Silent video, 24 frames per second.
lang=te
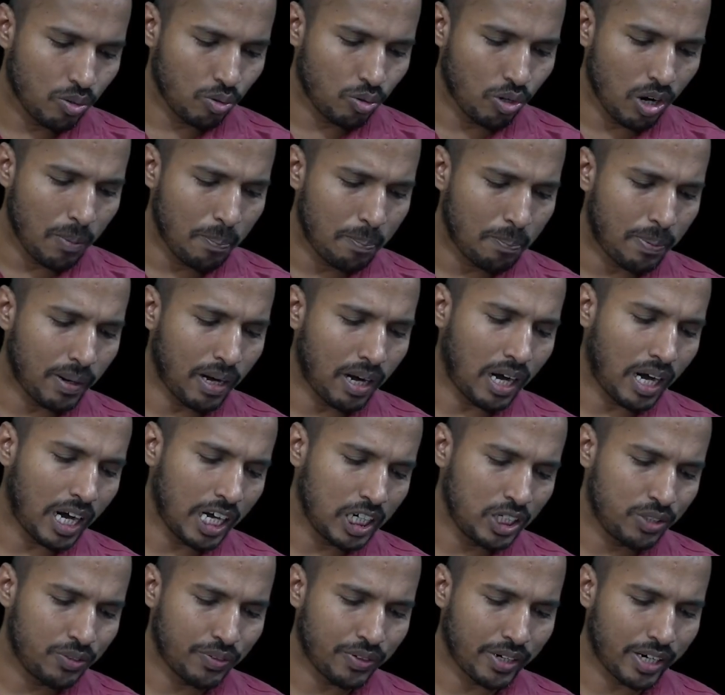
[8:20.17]
గొప్ప
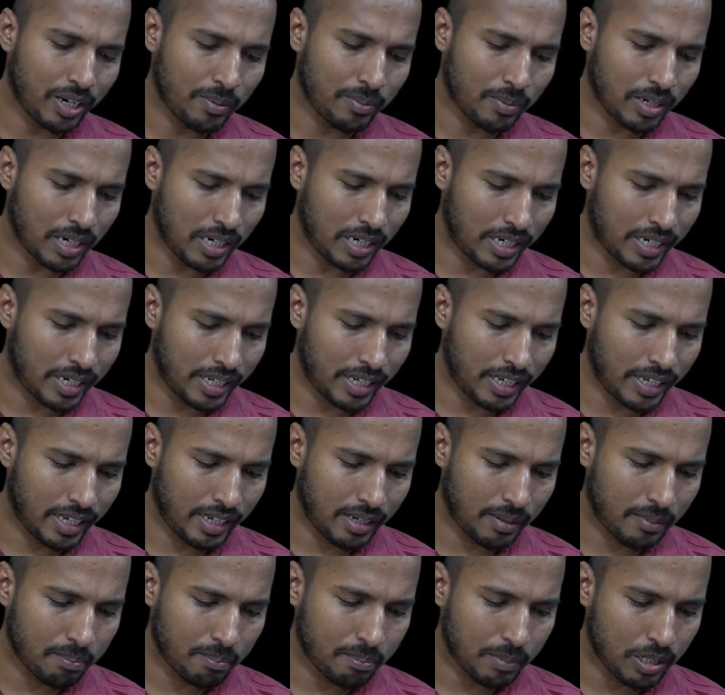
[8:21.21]
ఐశ్వర్యం కంటే
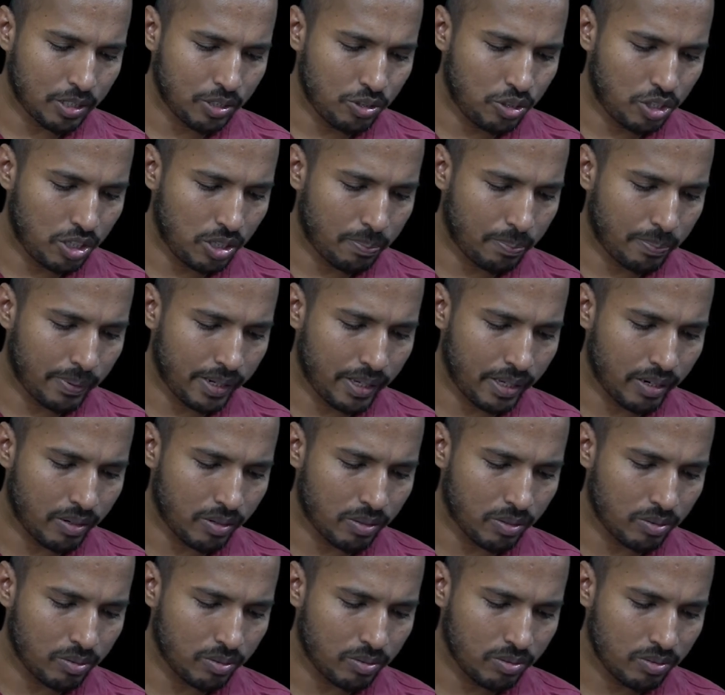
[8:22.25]
మంచి
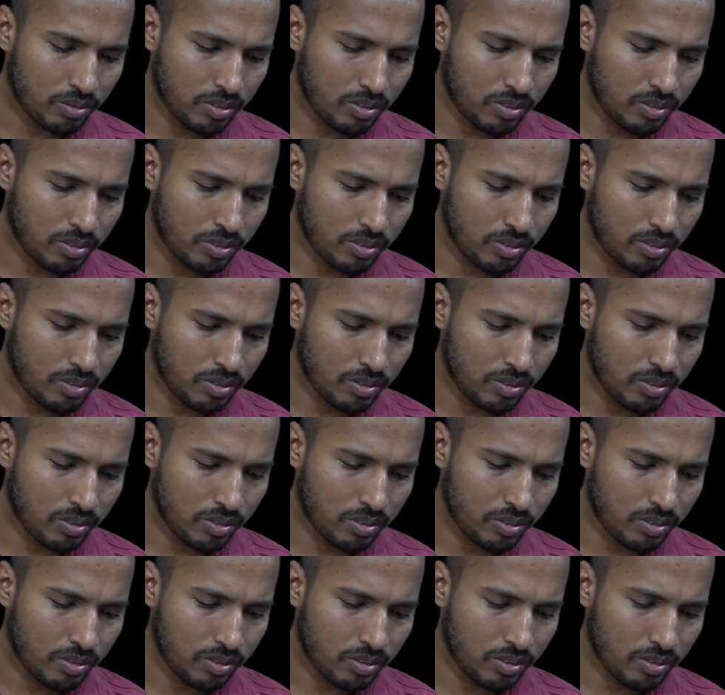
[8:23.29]
పేరును